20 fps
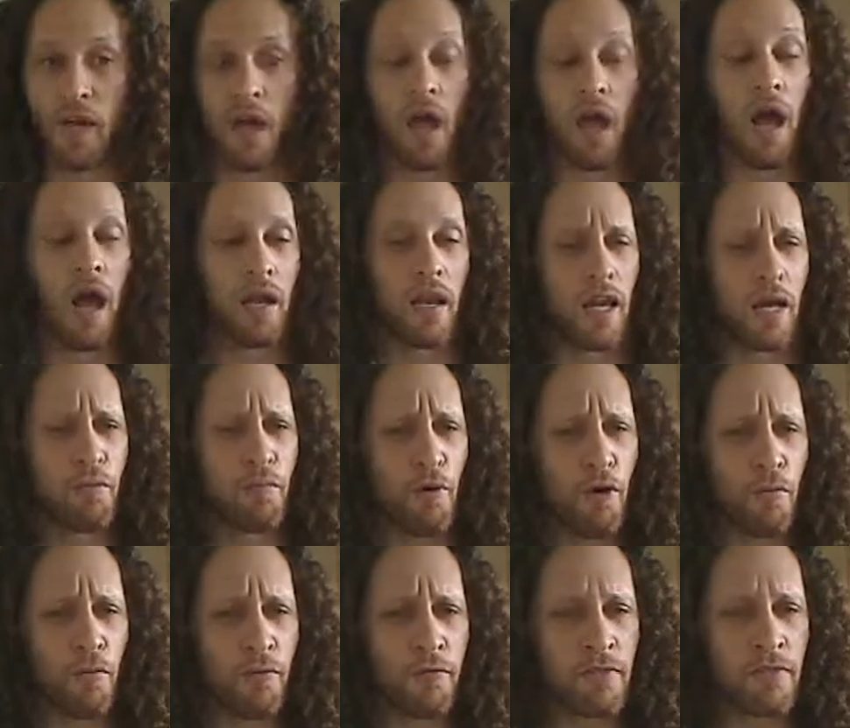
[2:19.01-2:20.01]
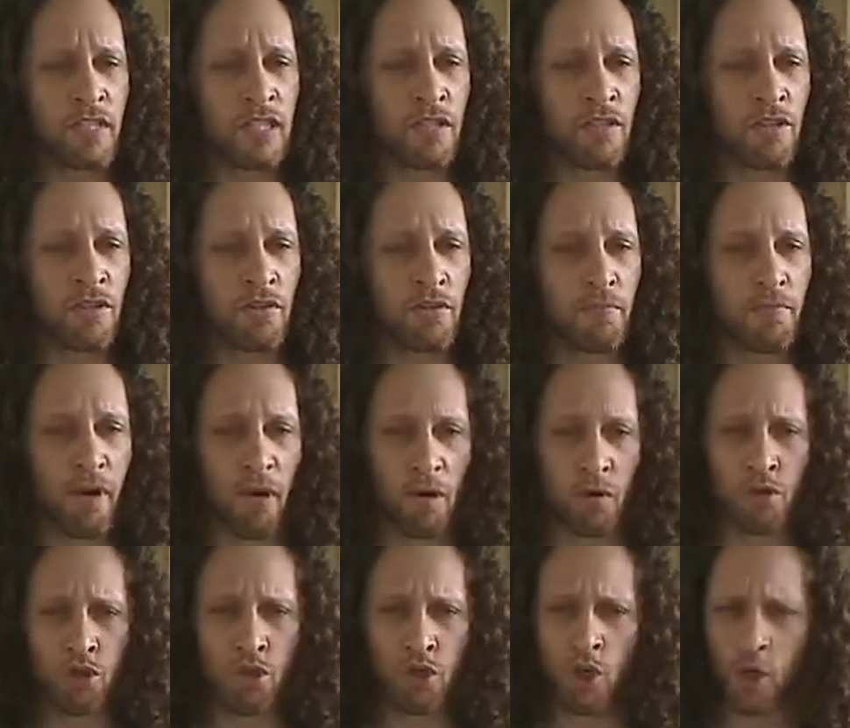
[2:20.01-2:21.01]
La proposition parut
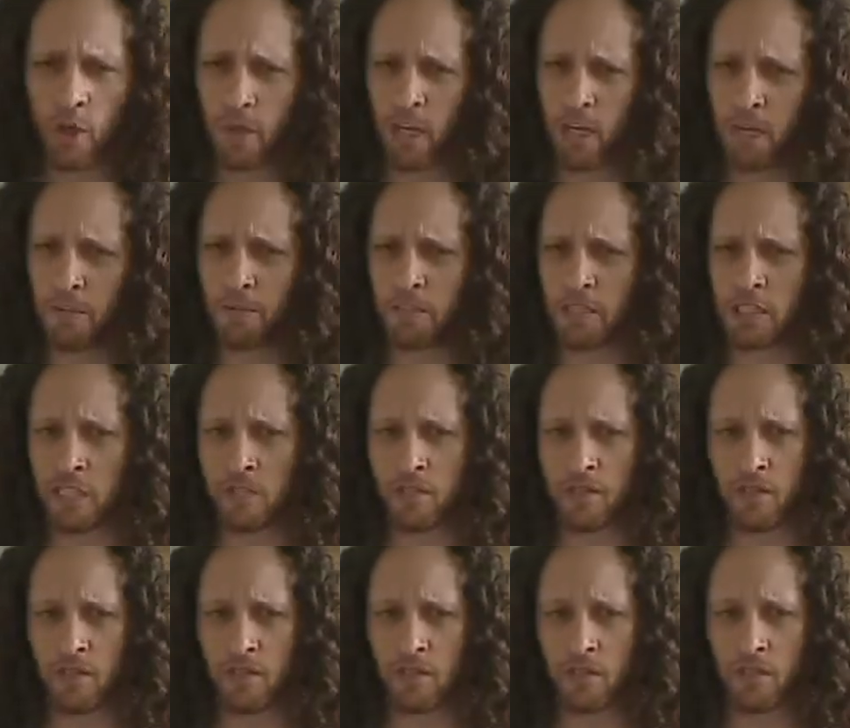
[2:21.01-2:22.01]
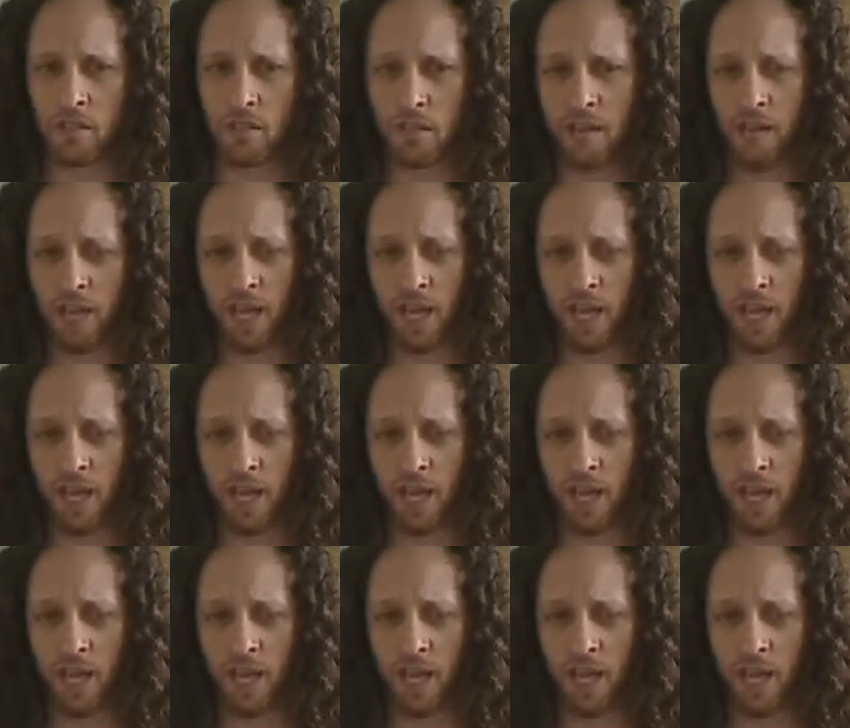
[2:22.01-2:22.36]
choquer le petit prince.